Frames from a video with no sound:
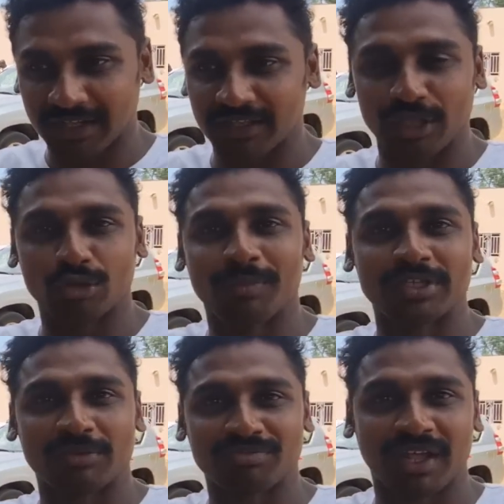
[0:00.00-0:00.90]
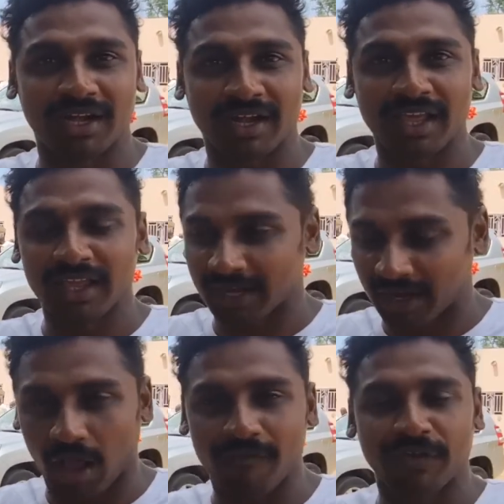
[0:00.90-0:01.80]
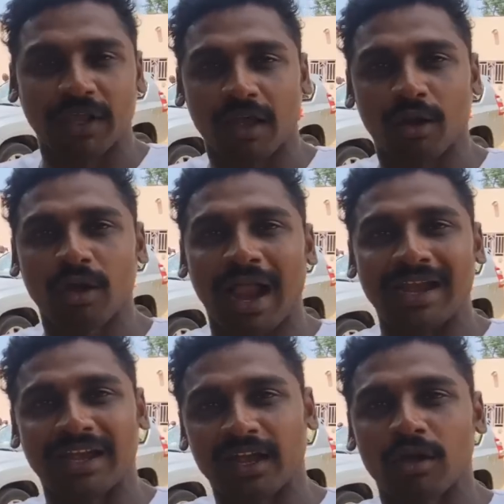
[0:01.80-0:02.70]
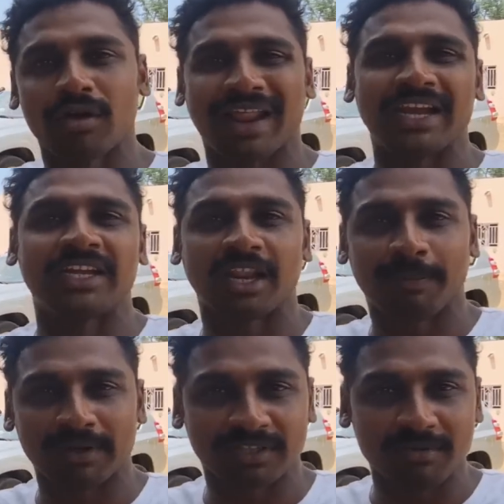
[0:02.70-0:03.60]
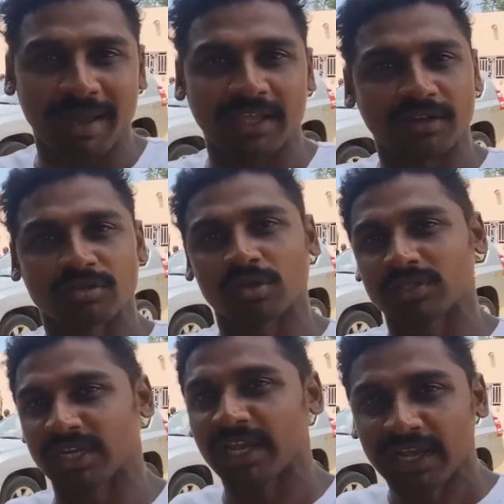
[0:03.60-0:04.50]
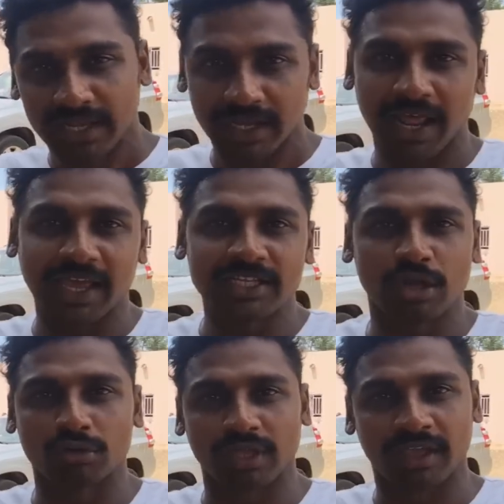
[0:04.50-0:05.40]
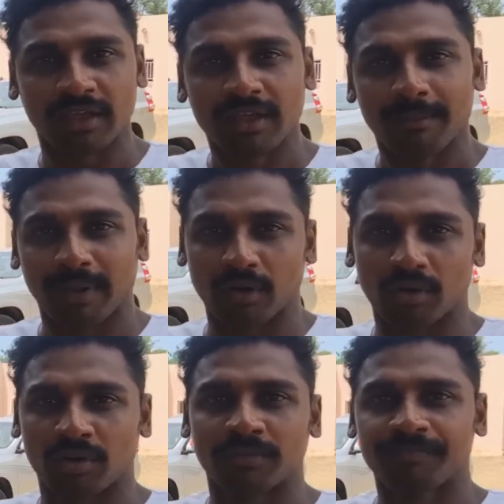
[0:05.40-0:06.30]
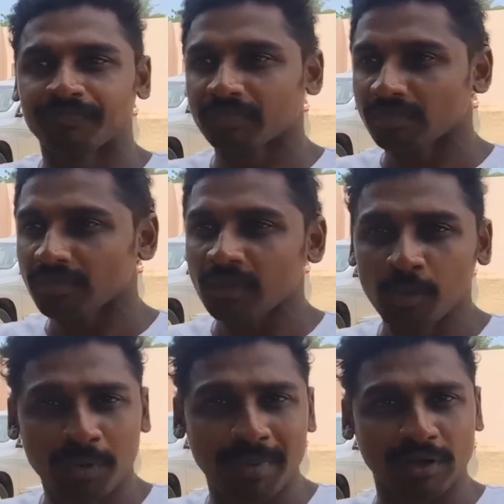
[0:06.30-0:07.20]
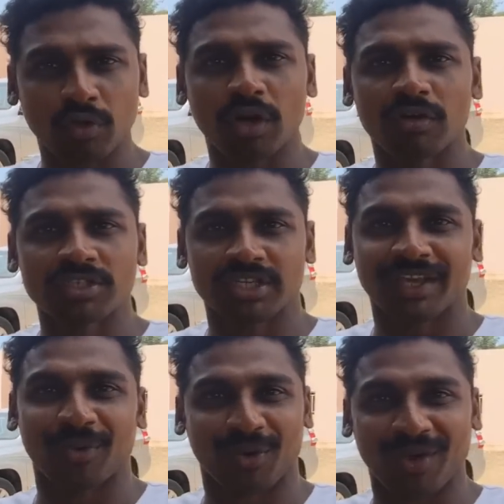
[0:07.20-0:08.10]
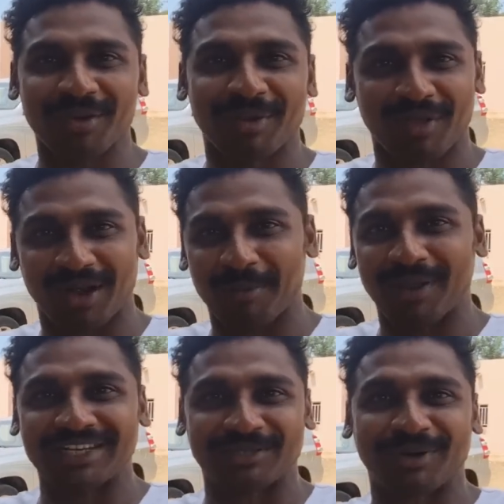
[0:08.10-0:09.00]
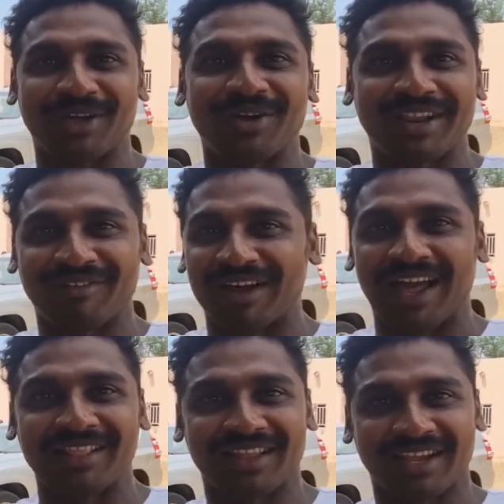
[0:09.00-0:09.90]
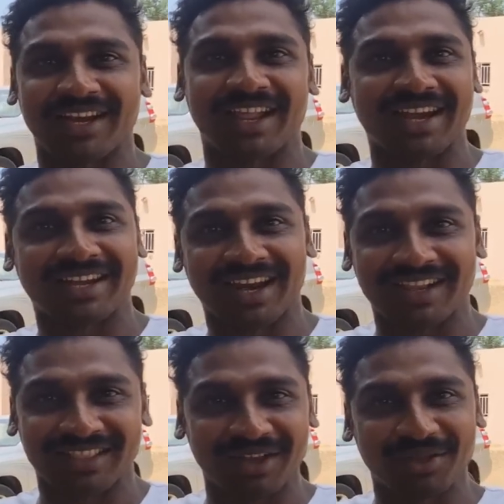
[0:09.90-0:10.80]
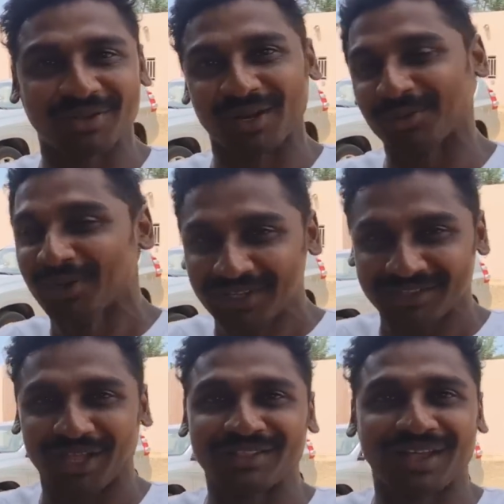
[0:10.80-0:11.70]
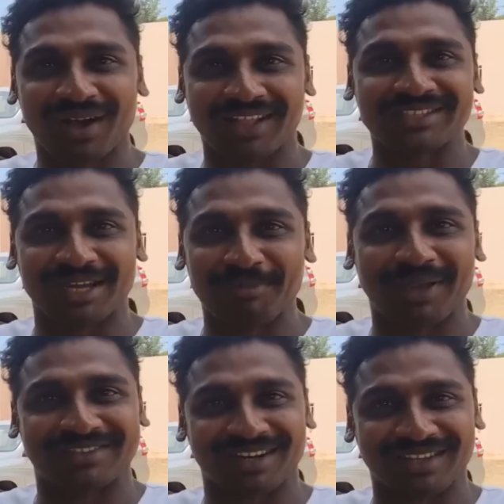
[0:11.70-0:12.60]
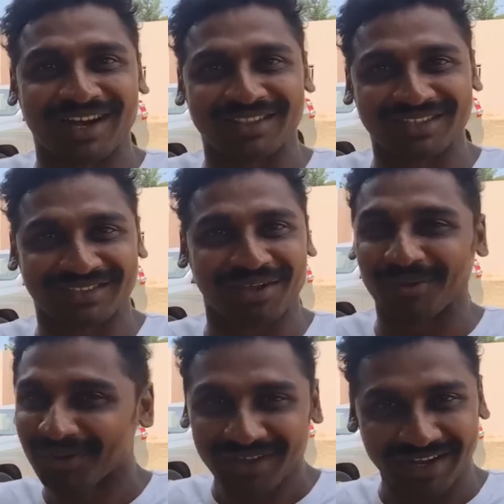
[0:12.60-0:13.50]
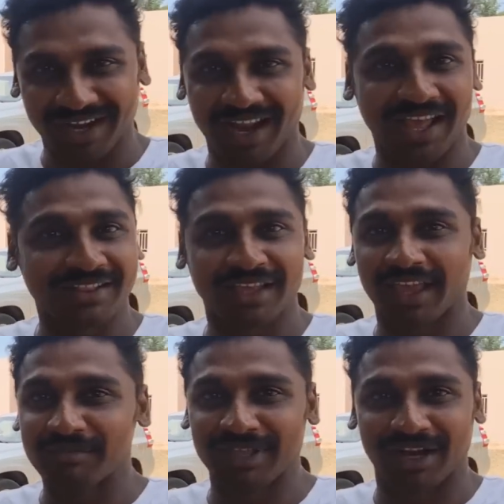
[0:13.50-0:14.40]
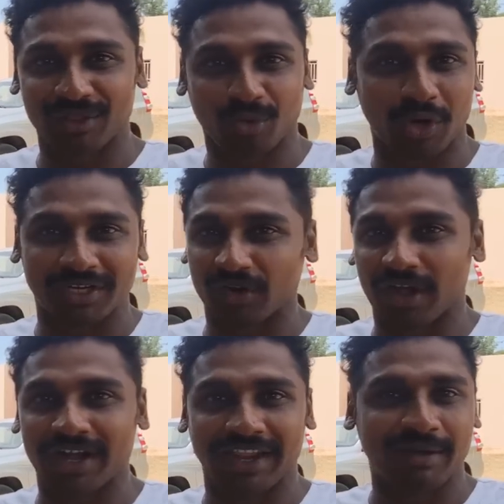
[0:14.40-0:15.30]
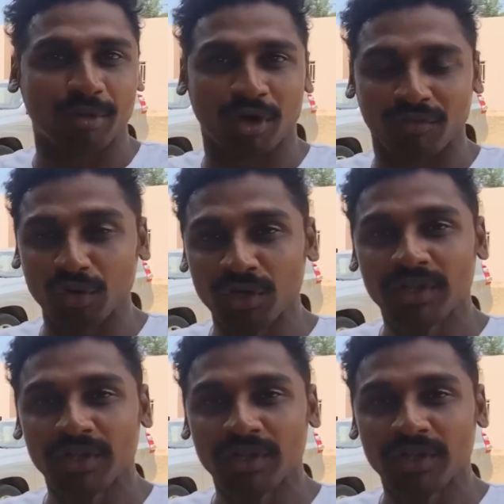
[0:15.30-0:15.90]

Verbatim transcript: ఇది ఎందుకు మీకు చెప్తున్నానంటే ఇక్కడ ఆఫ్రికాలో హండ్రెడ్లో నైంటీ పర్సెంట్ మ్యారేజెస్ వచ్చి ఇలాగే జరుగుతాయి మనం ఇప్పుడు మన ఊర్లో వచ్చి ఒకవేళ మనం ఎవరి అమ్మాయిని ఇష్టపడ్డామంటే వాళ్ళందరికీ డైరెక్ట్గా ఎడితే ఏమంటారు తంతారు అయితే చంపేస్తారు తాట తీస్తారు ఇక్కడ అలా అయితే ఏం జరగదు కొట్టడం అలాంటివి ఏమి ఉండవు